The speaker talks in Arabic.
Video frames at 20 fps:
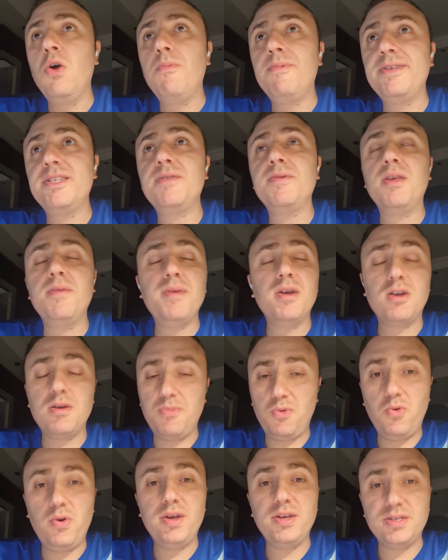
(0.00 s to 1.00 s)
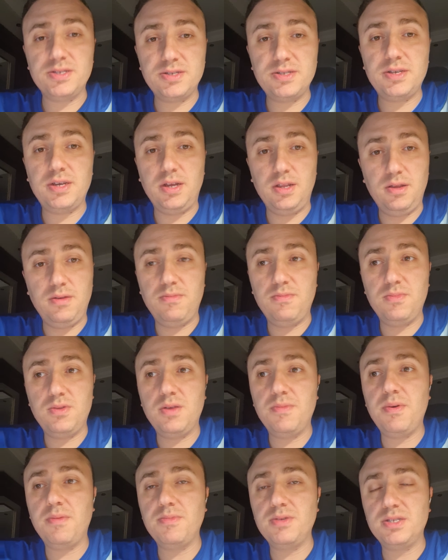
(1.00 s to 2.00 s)
بس انت بتجيب انكم كويس يعني
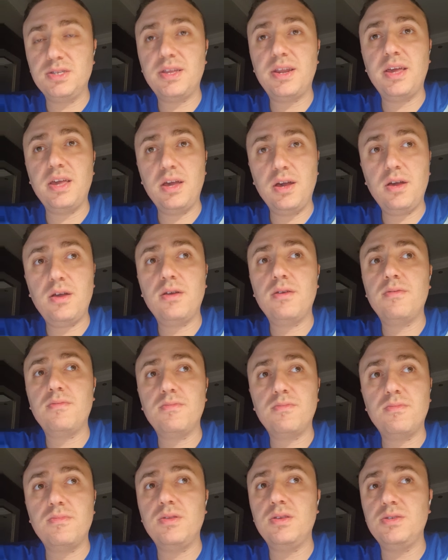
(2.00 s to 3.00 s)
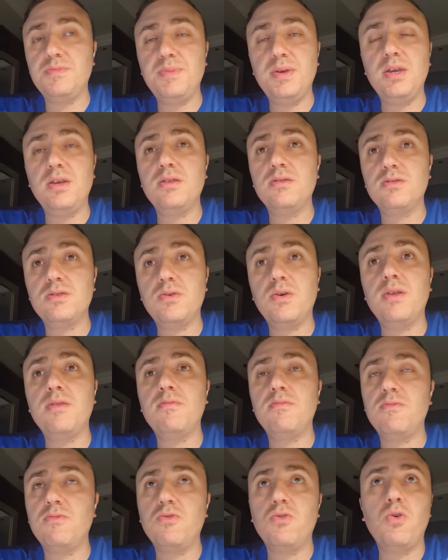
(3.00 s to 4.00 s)
بتبقى مستريح نسبيا سواء
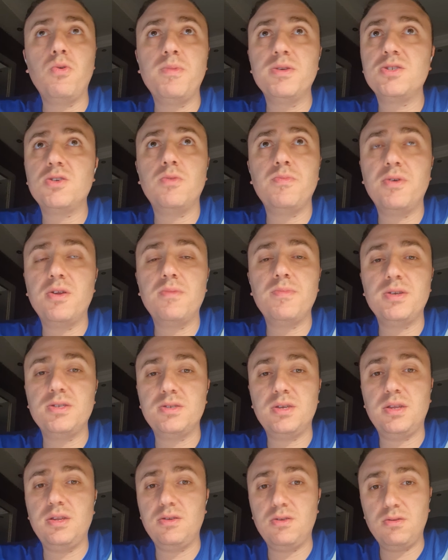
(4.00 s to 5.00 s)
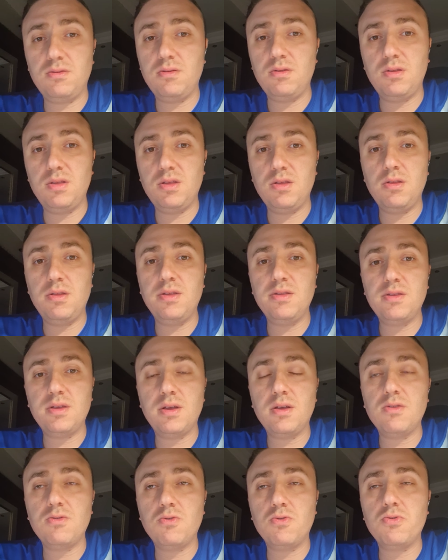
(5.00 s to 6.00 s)
جوه مصر او بره مصر يعني ان انت
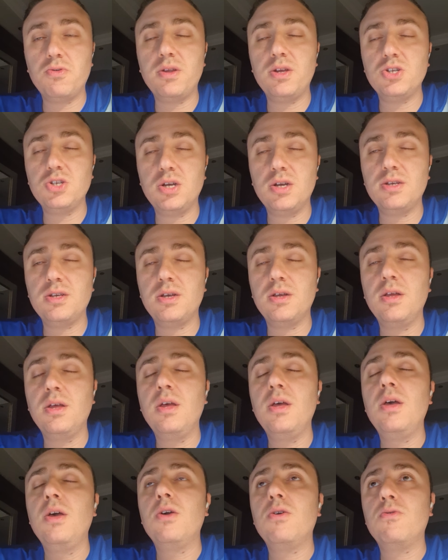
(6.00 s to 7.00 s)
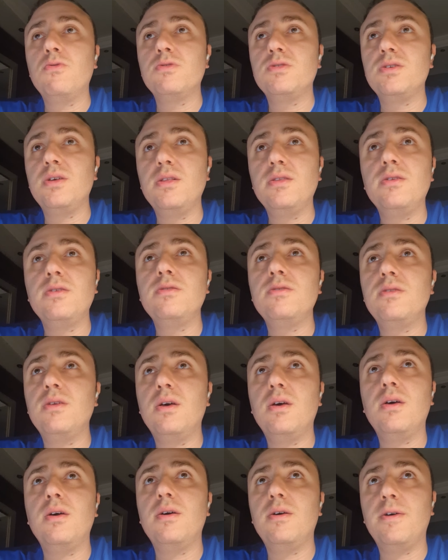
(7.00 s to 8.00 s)
دكتور اشعه كونسلتنت ده
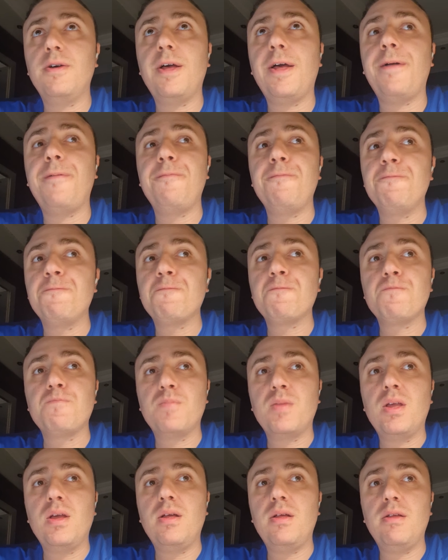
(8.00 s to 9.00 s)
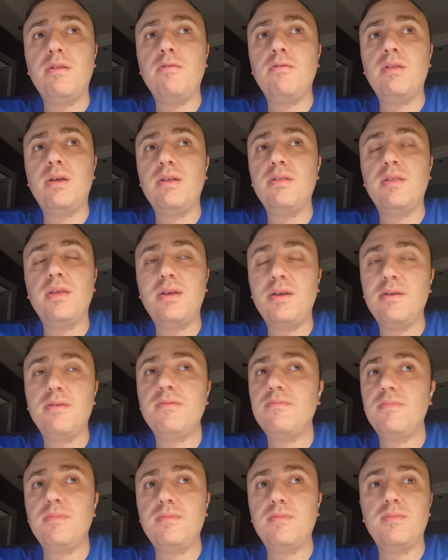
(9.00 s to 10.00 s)
آه، لا
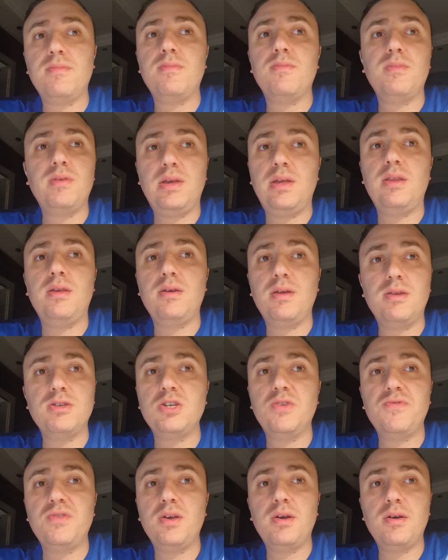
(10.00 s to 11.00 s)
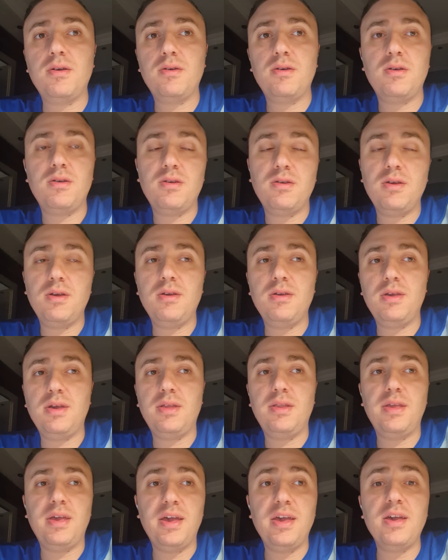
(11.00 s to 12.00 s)
ده يعني انا شايف ده
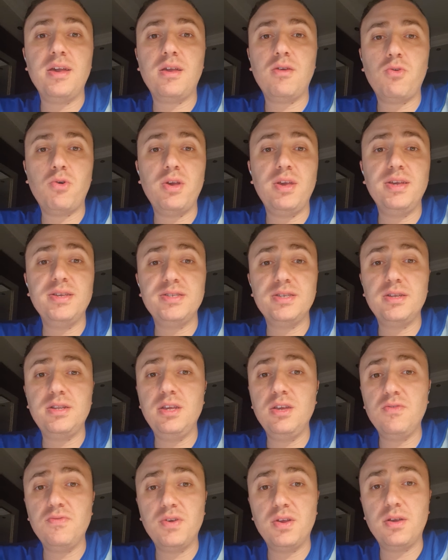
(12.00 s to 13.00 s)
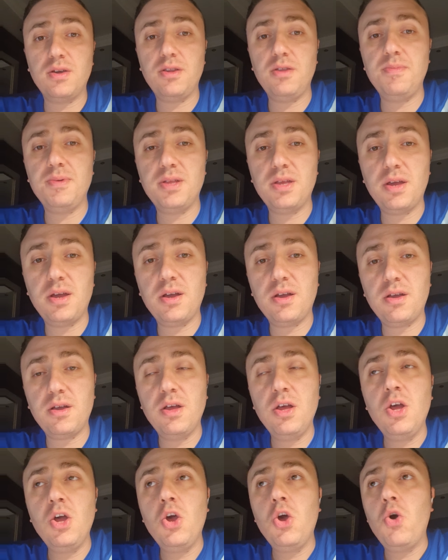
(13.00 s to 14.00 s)
يعني هي كويسه ليك في الكارير بتاعك
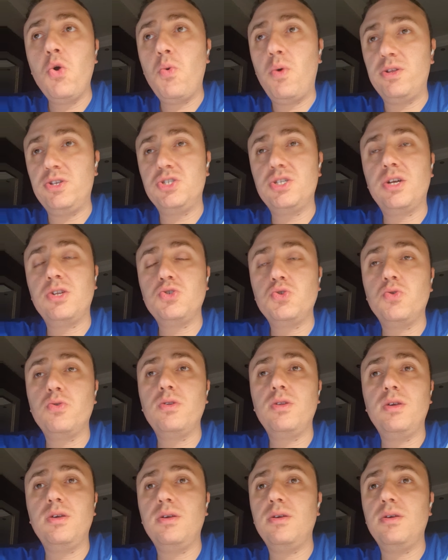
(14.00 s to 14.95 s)
وهتشتغل شغل